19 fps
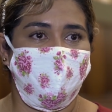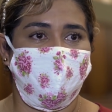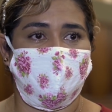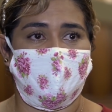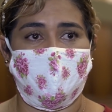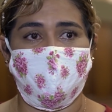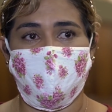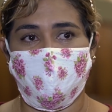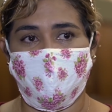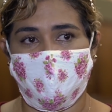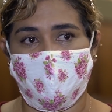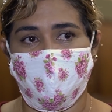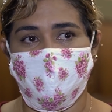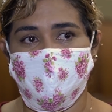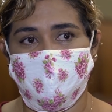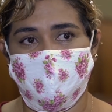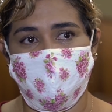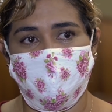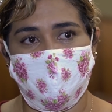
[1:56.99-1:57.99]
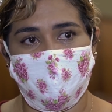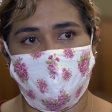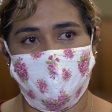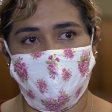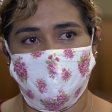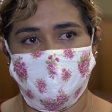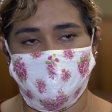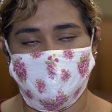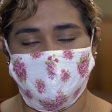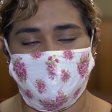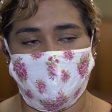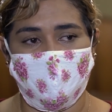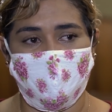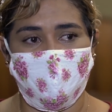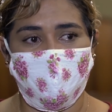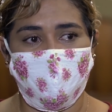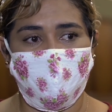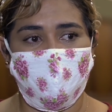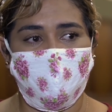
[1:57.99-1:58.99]
já no finalzinho da
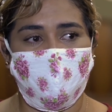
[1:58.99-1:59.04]
procissão